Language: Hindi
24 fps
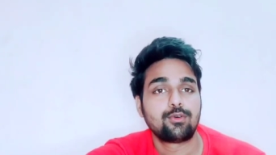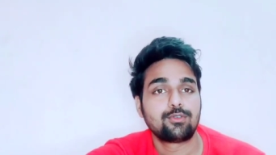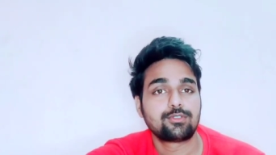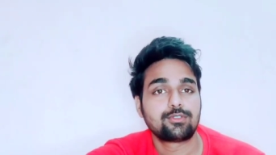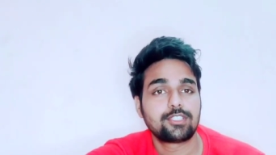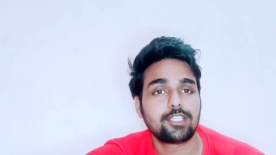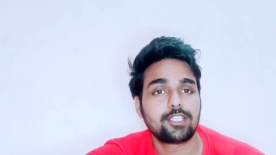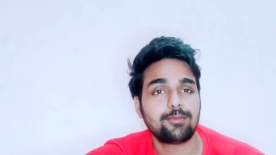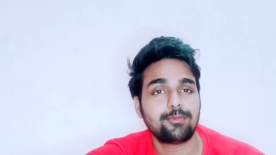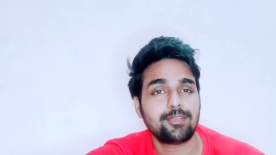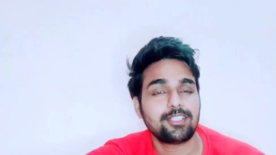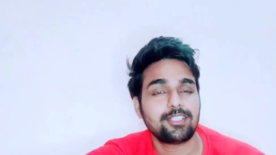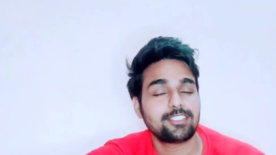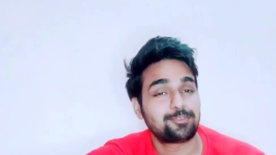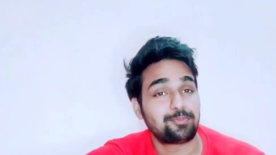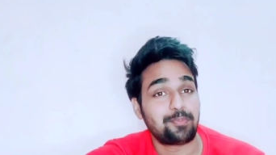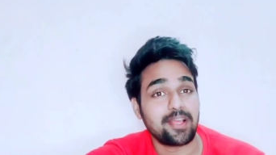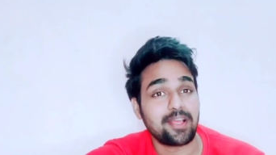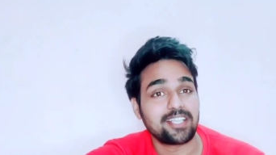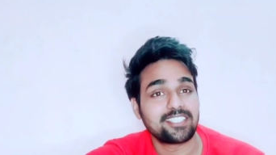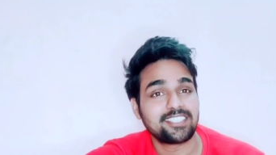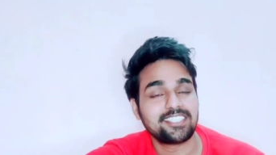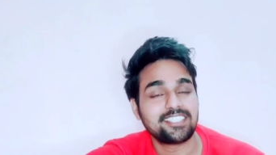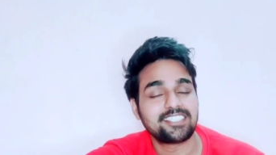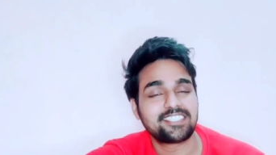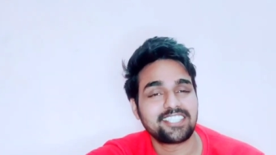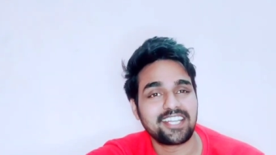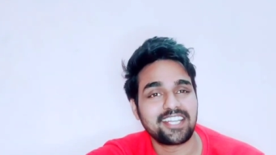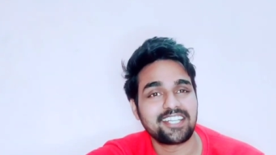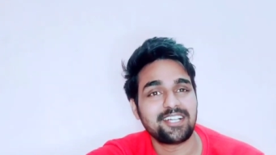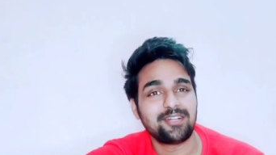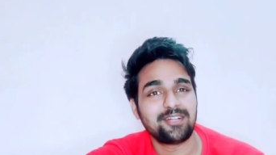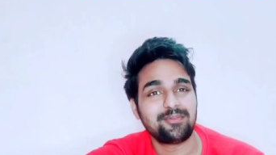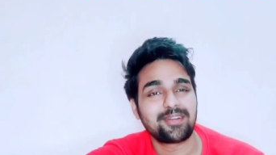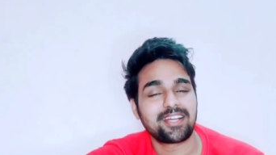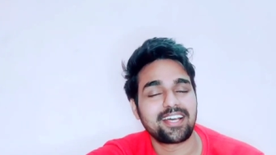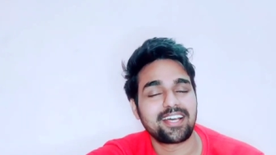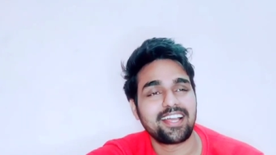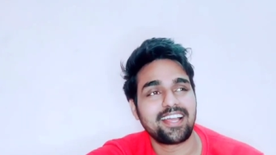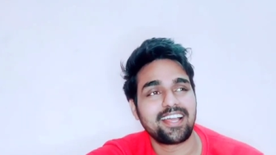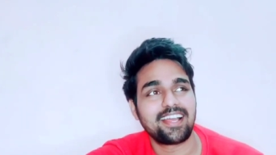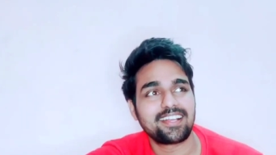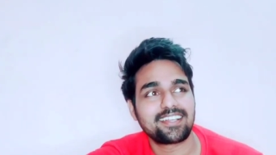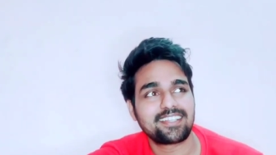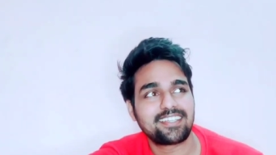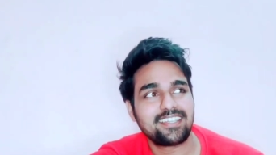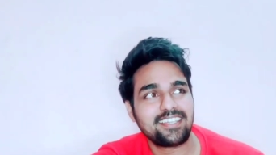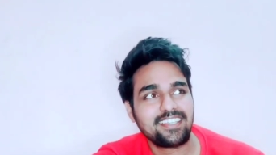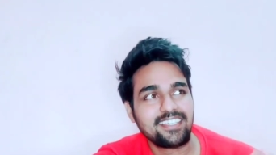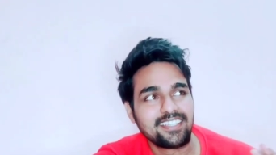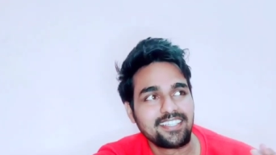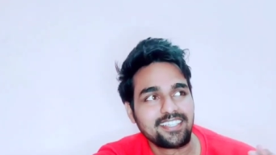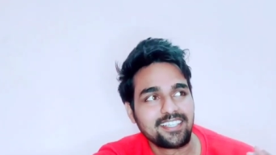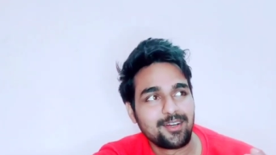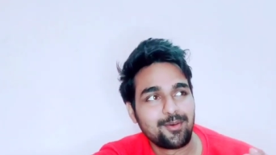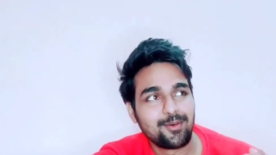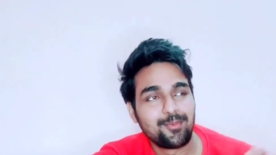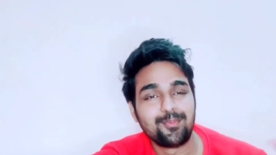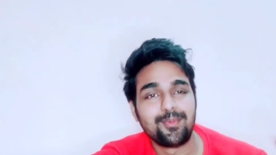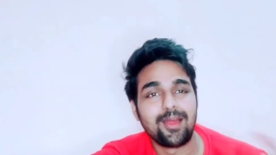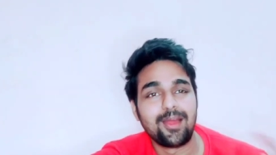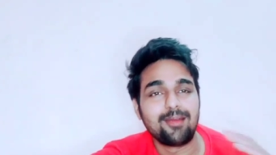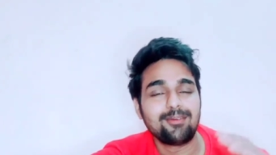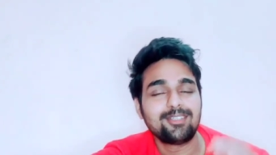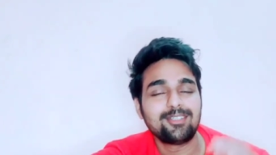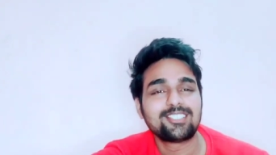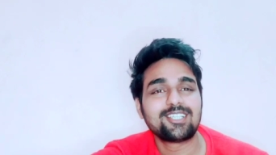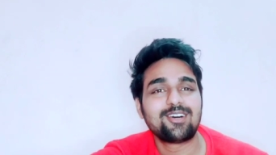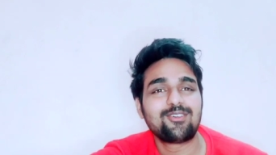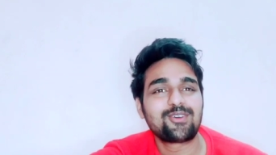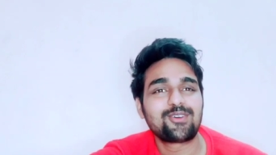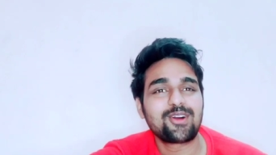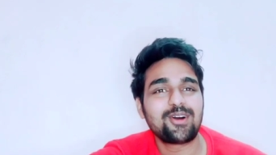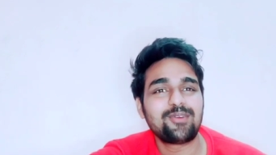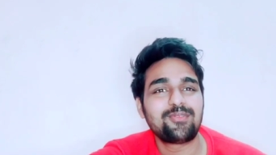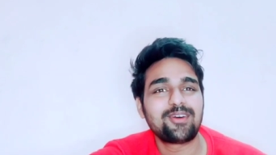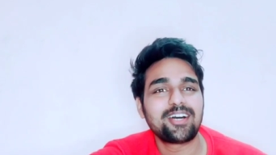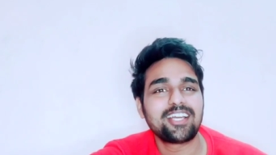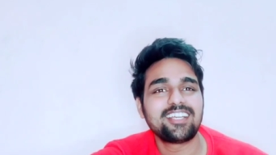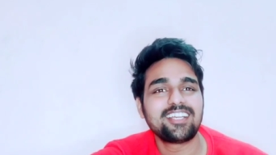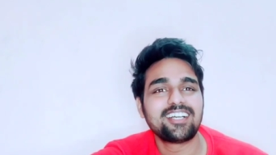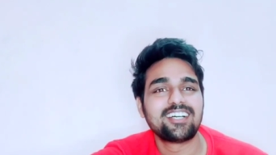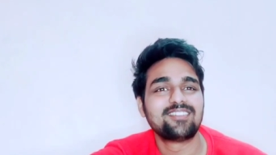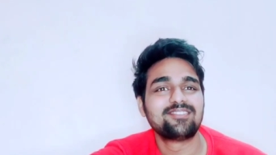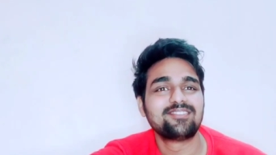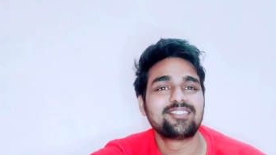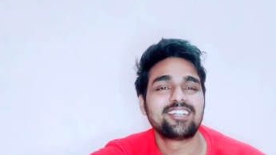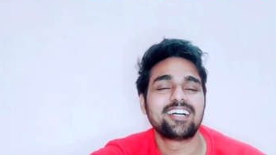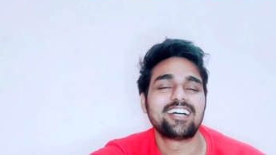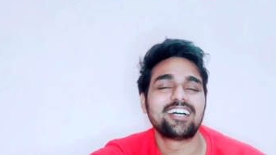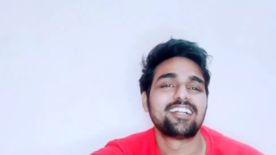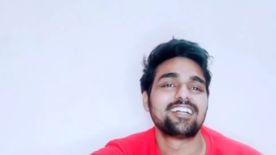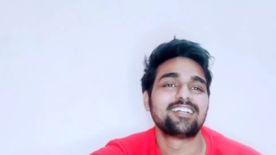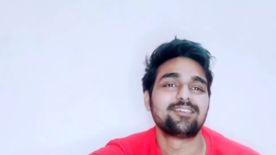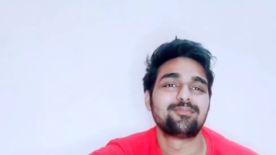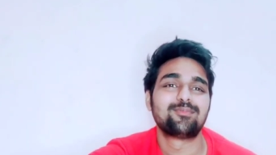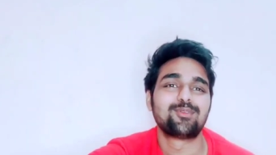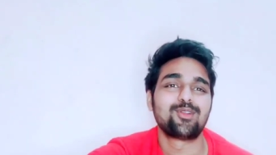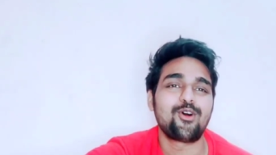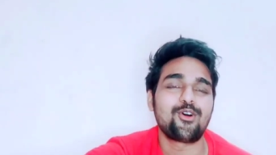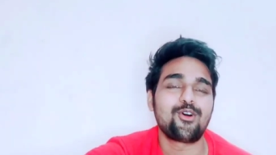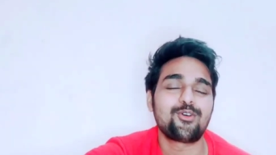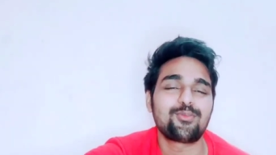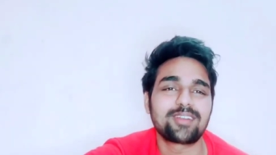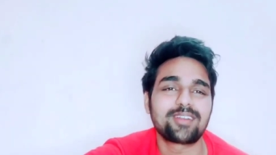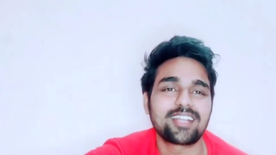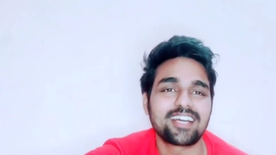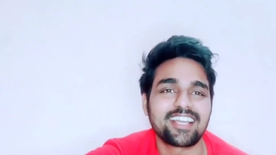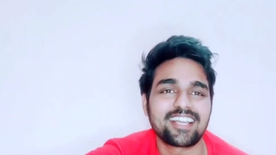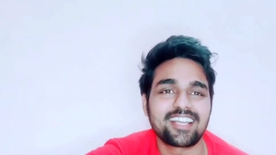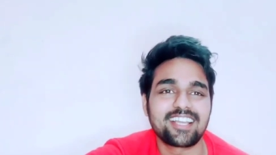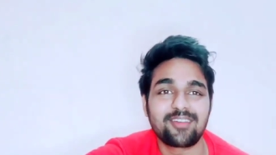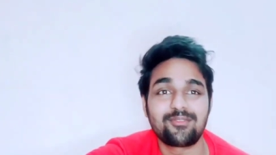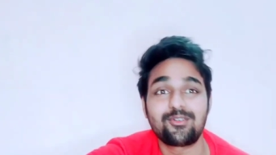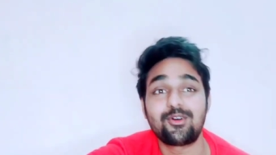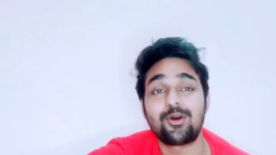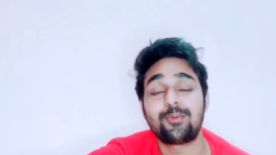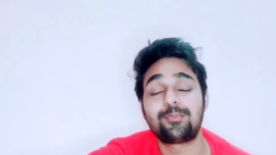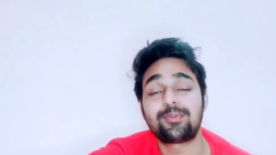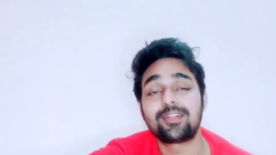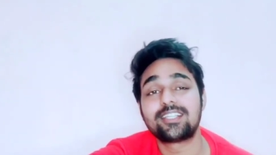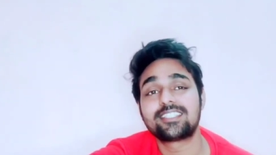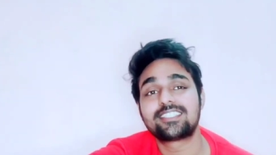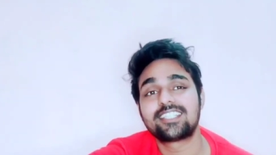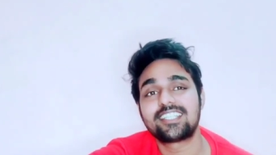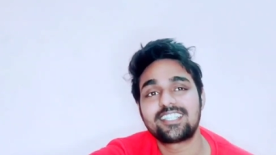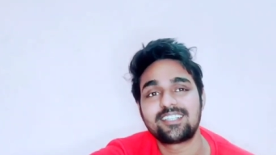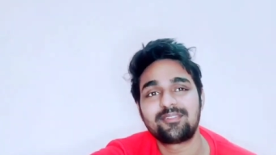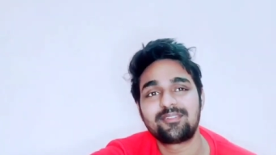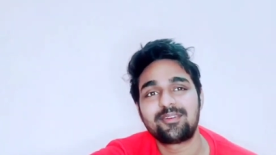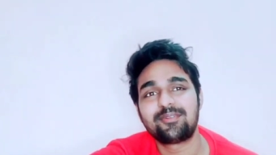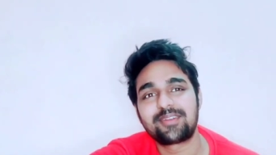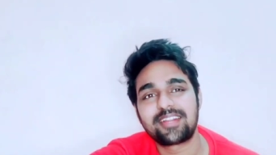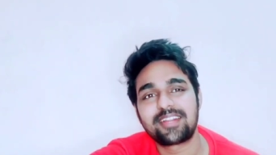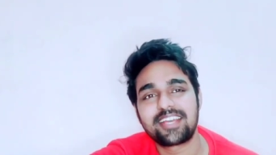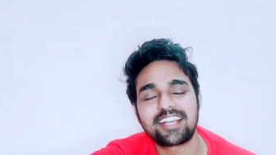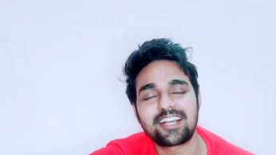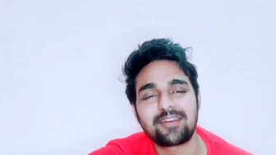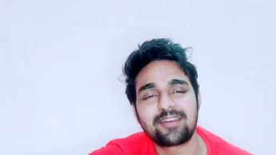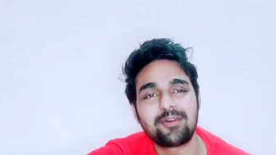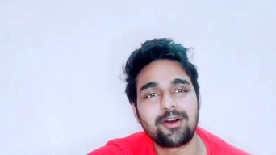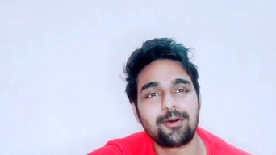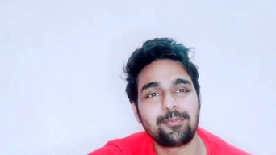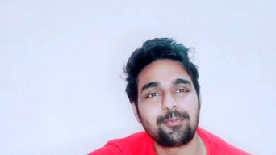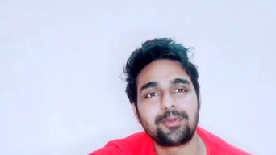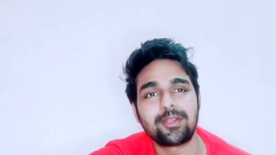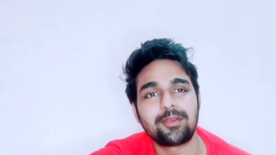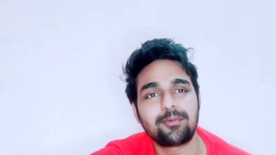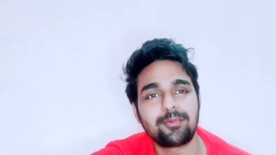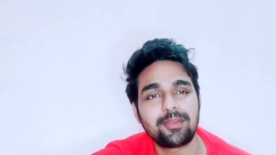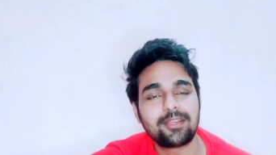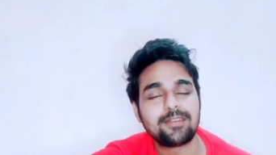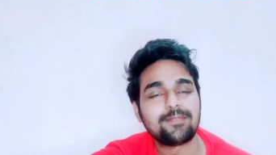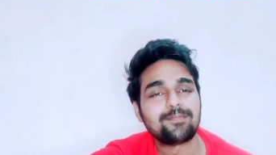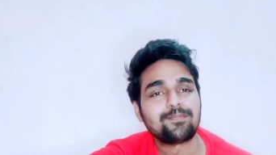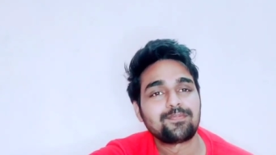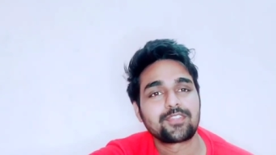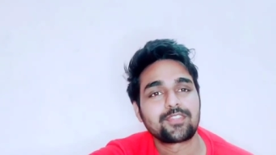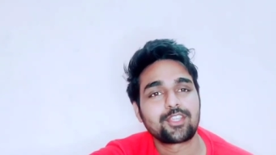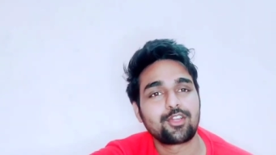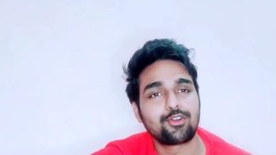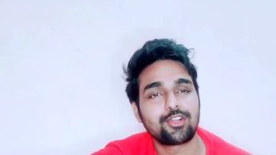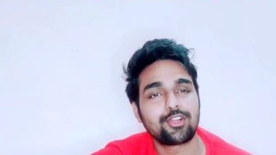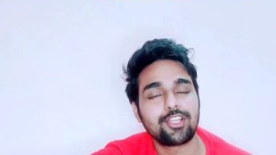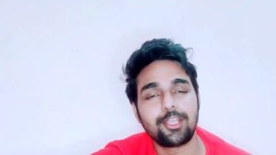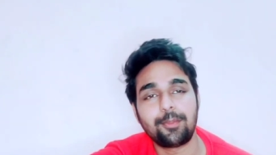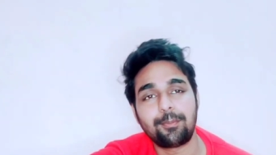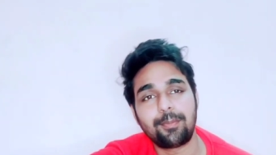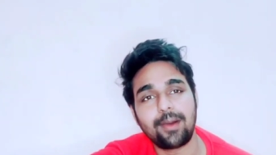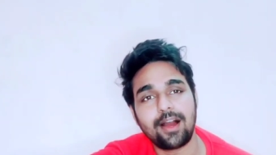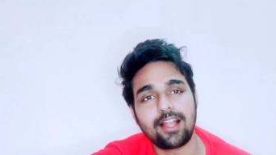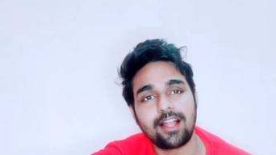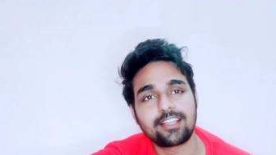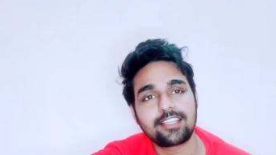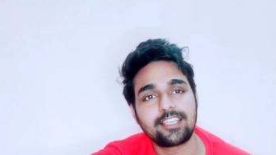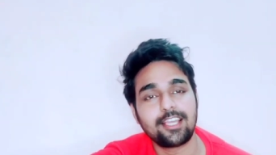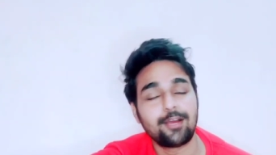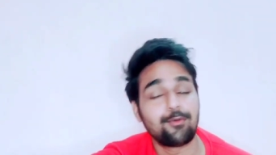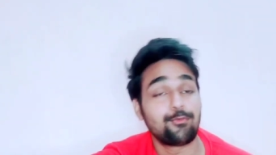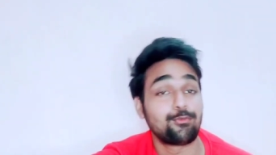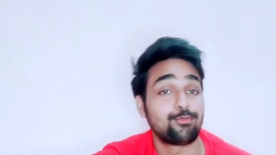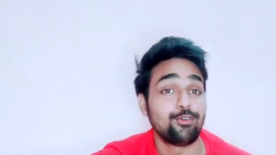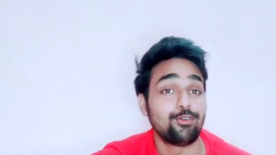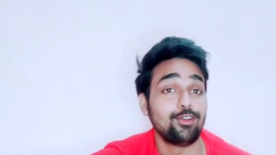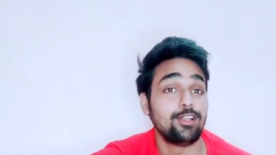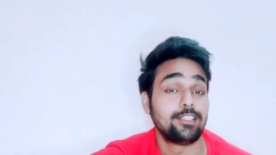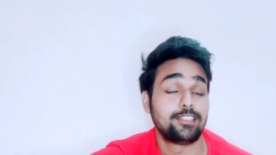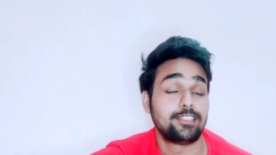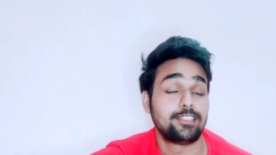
उसने भी स्पेशल चैनल बनाया है कि मैं भी जाऊंगा भाई हम ब्लॉग बनाएंगे वो अपने चैनल में बनाएगा मैं अपने में क्योंकि नेपाल की हम फुल